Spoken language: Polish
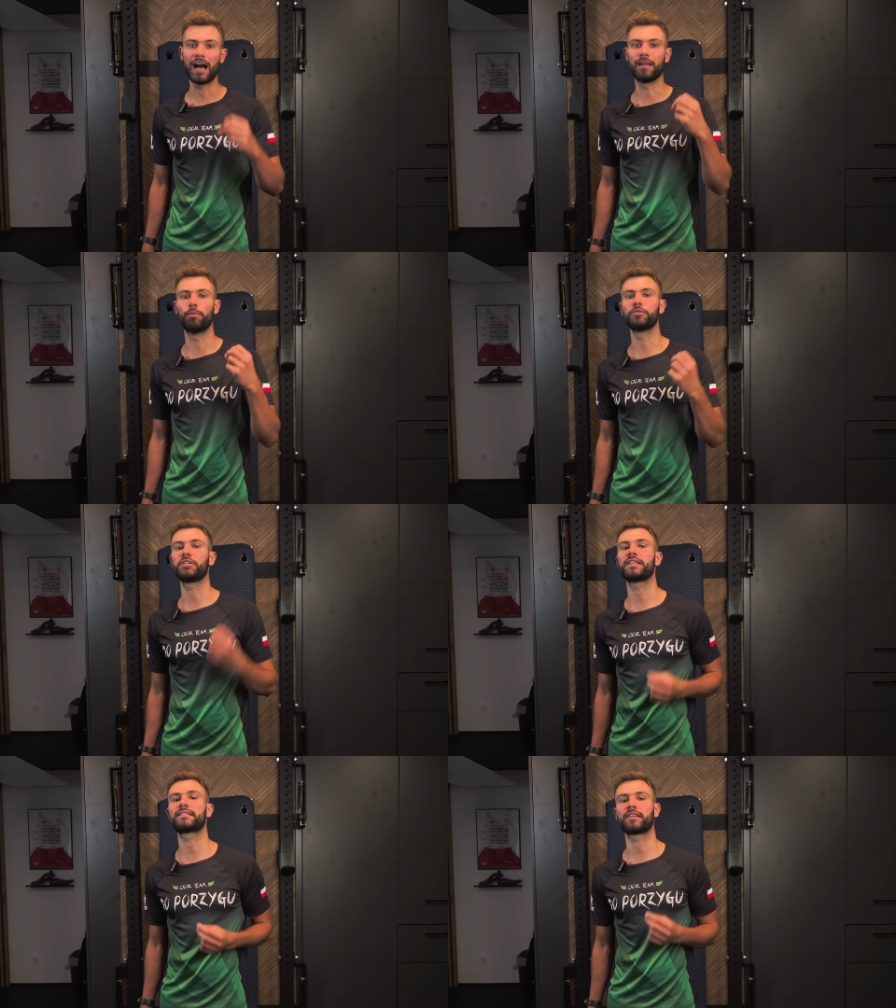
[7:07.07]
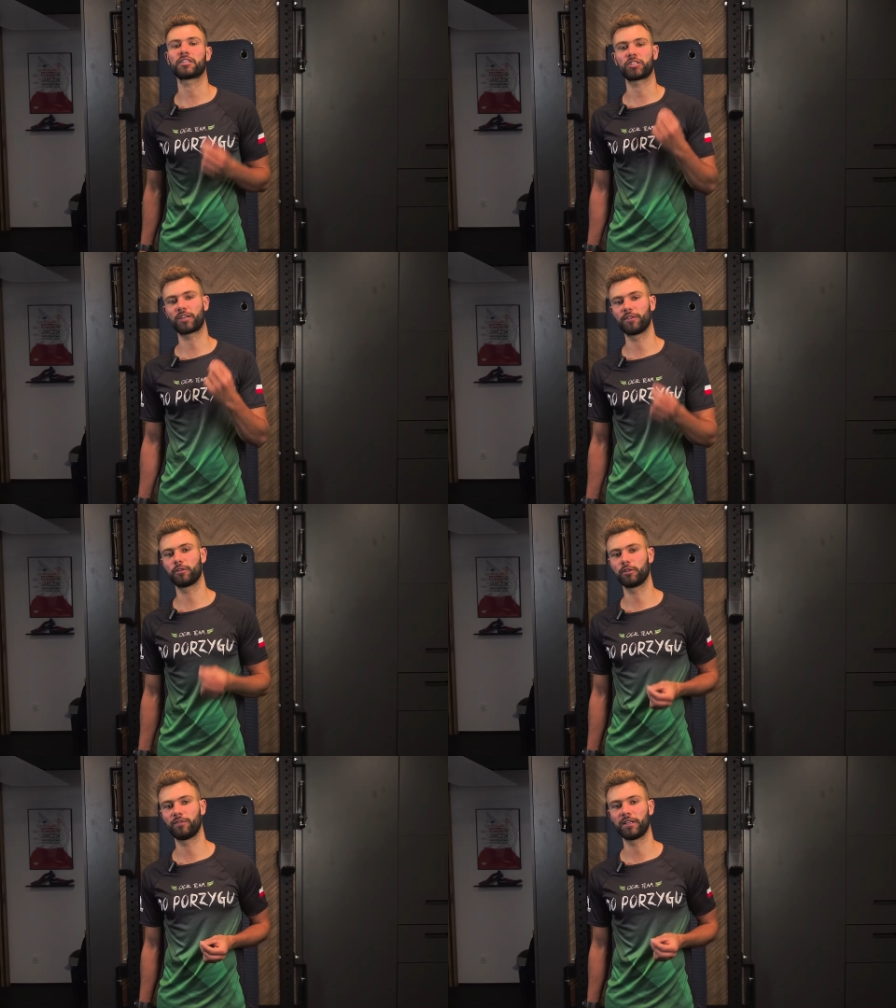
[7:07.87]
albo nie jest aż tak
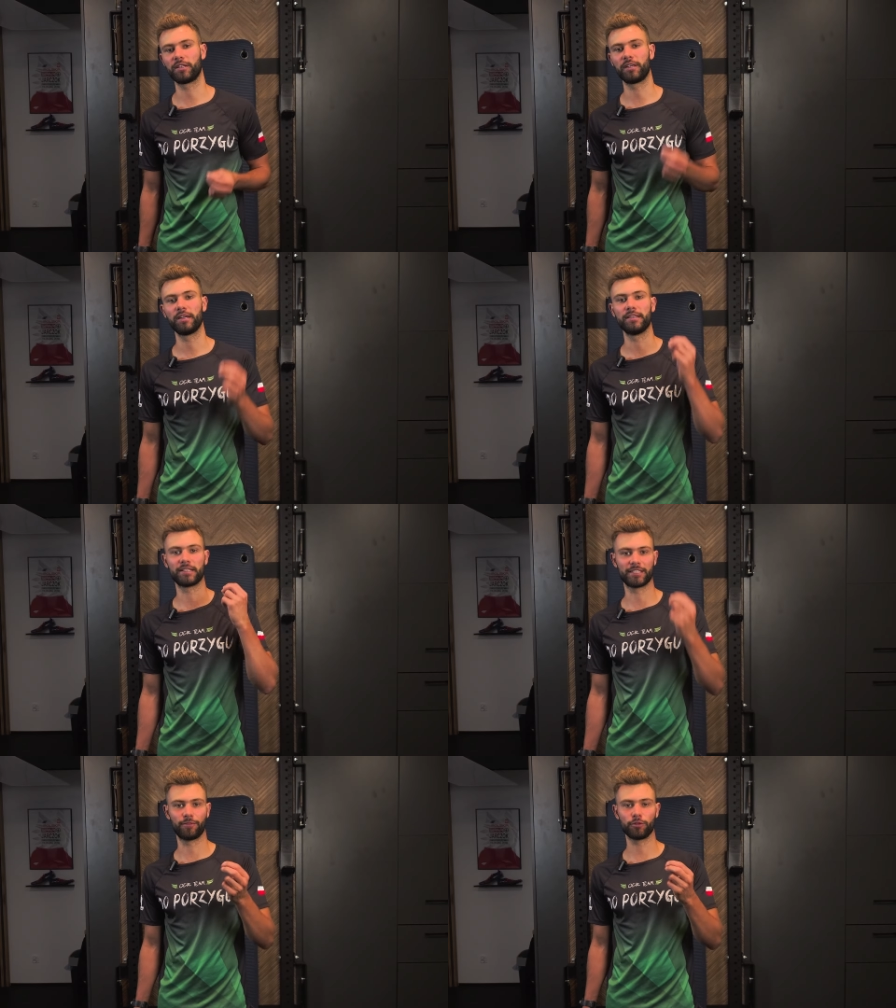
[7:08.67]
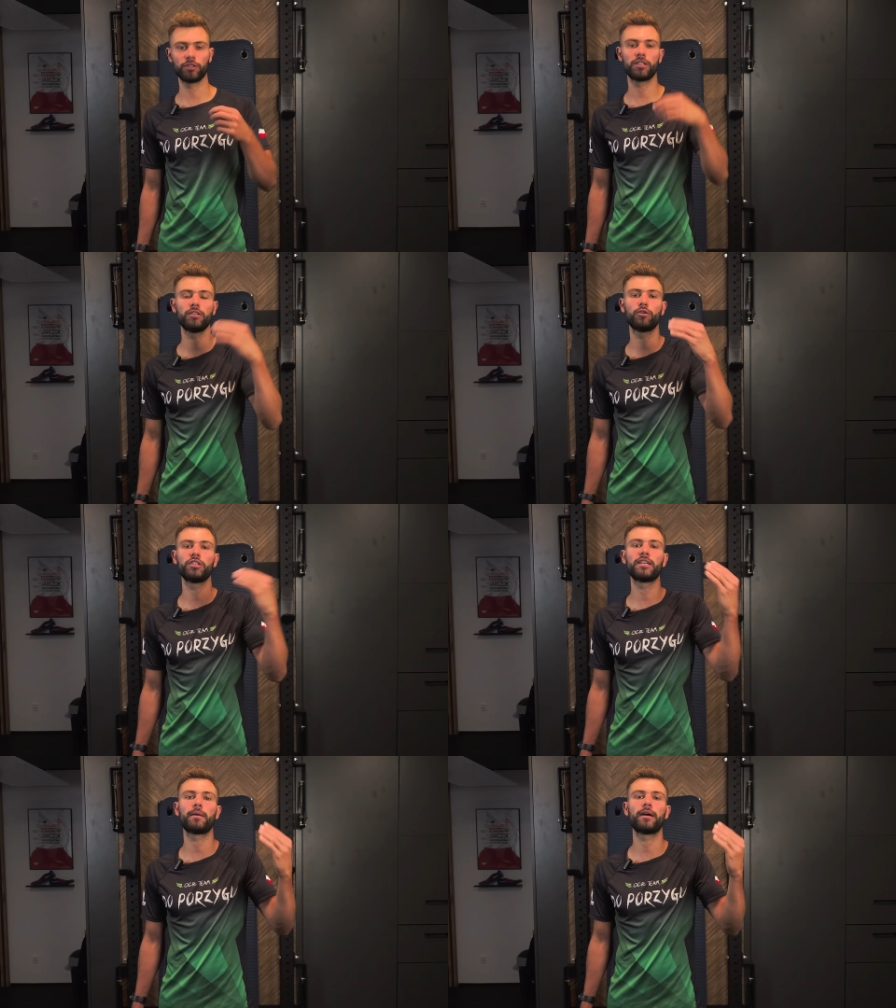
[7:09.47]
wytrenowany jak zawodnik i no i
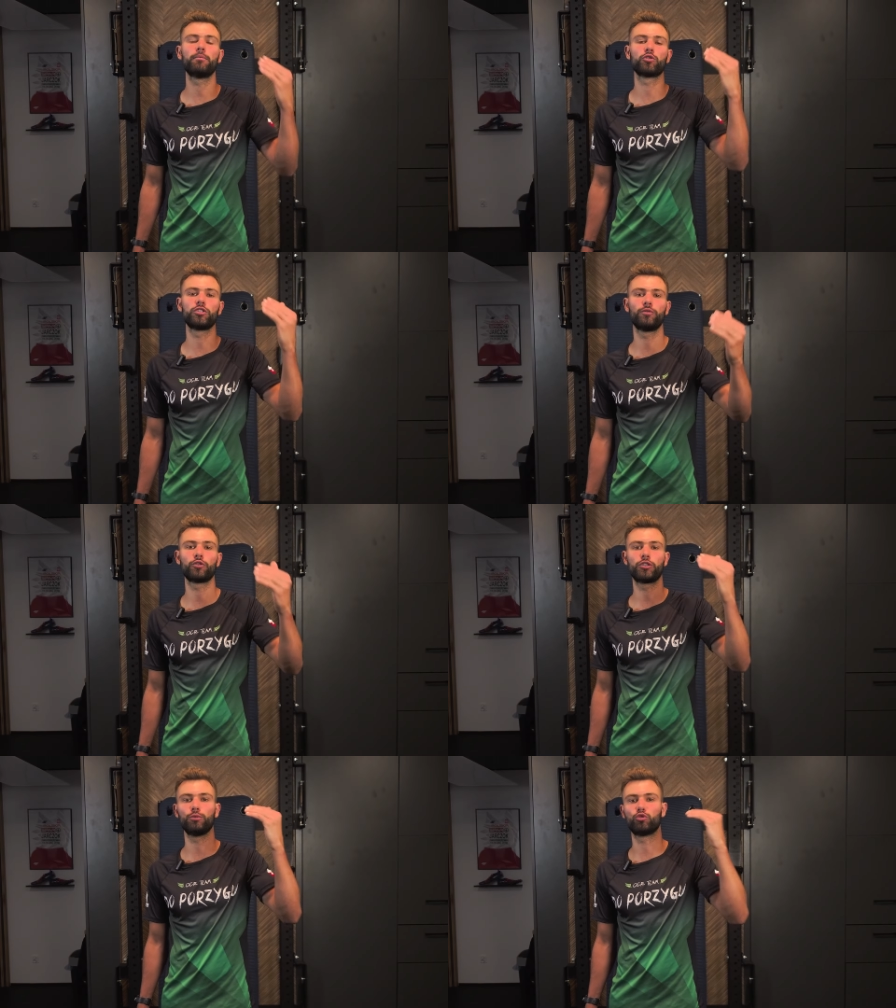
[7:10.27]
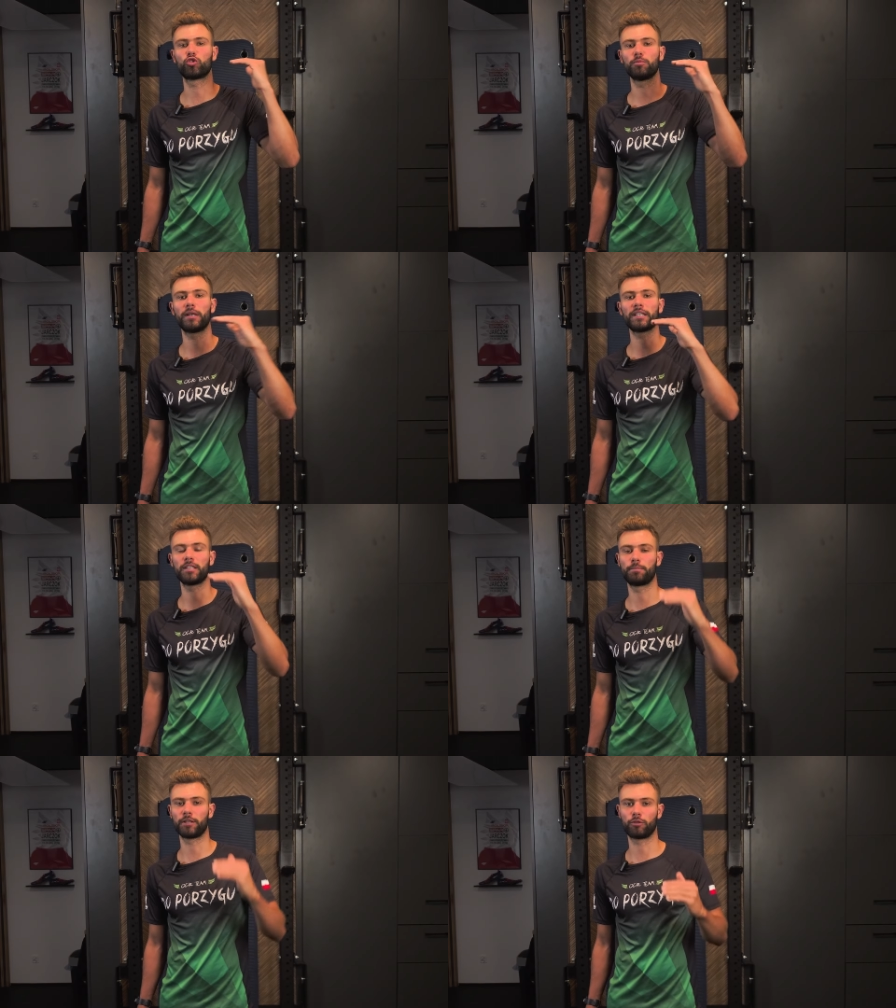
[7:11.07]
nie ma możliwości utrzymania
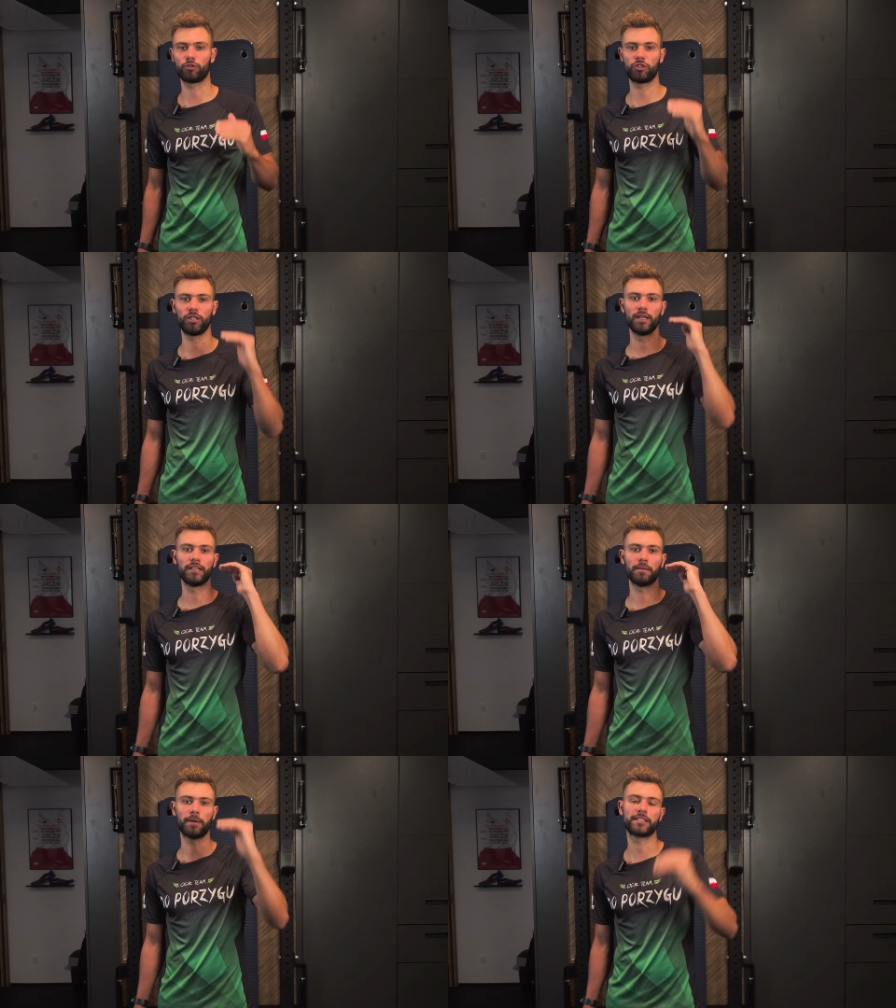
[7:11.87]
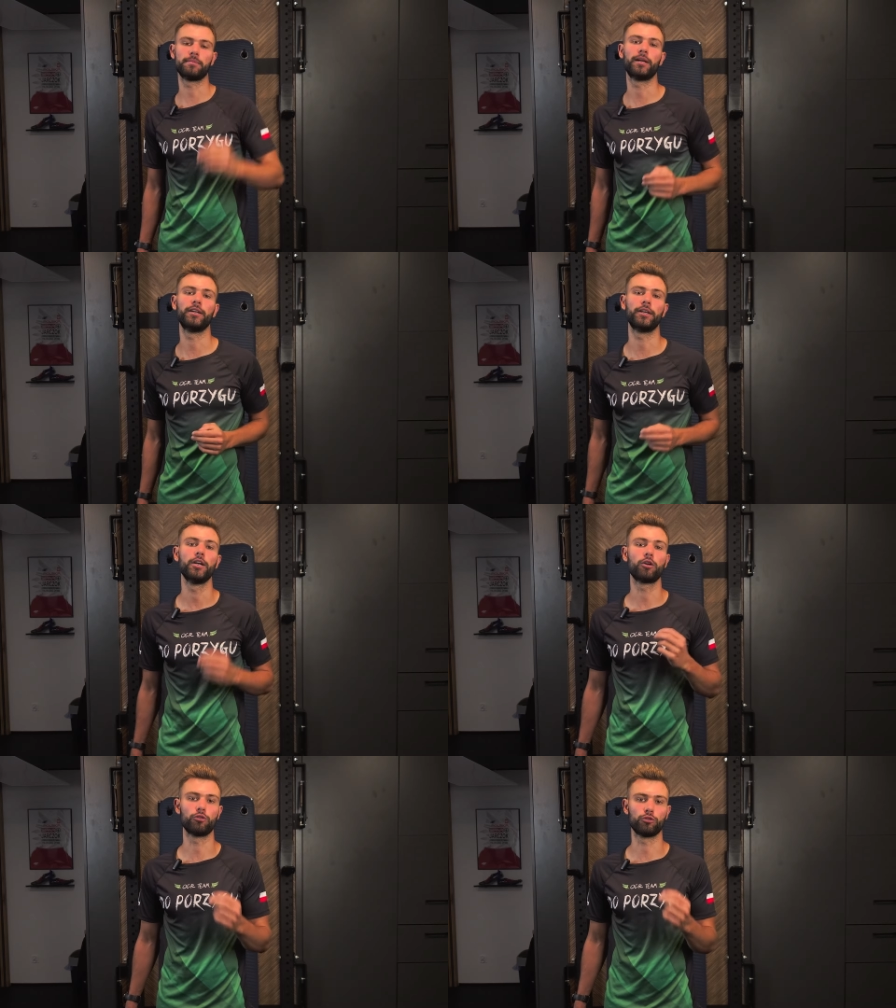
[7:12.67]
tej prędkości na maksymalnej
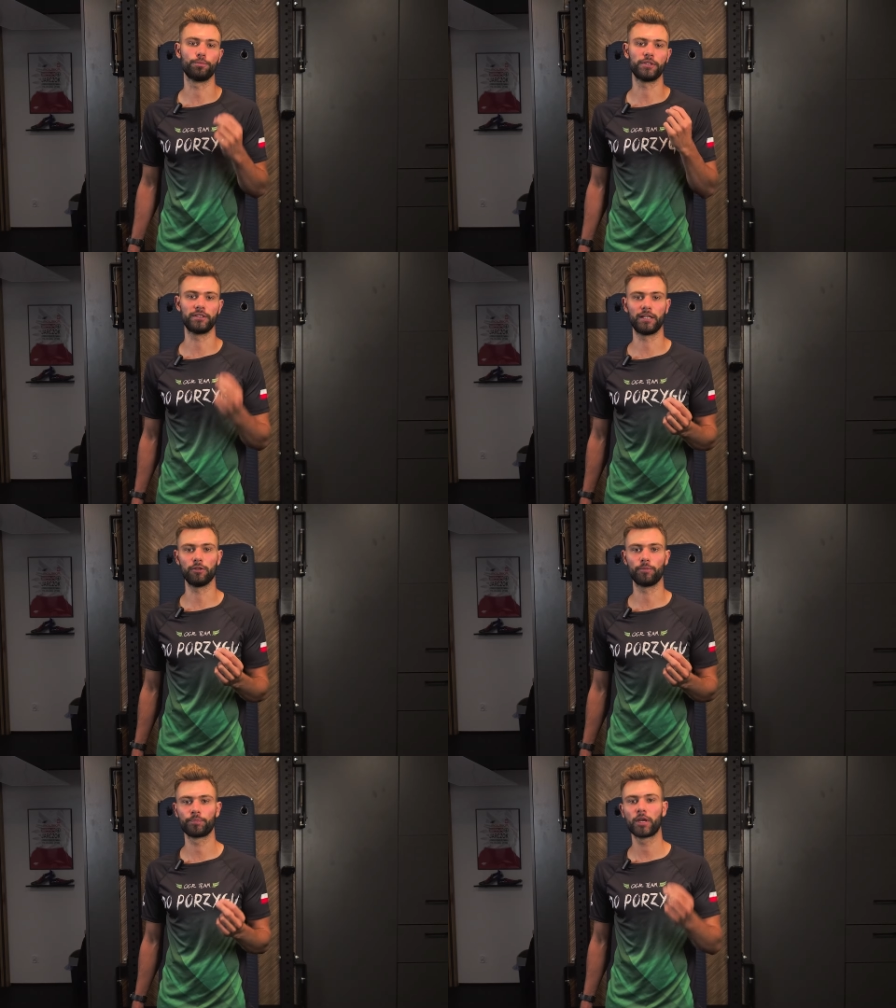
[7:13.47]
konsumpcji trenu.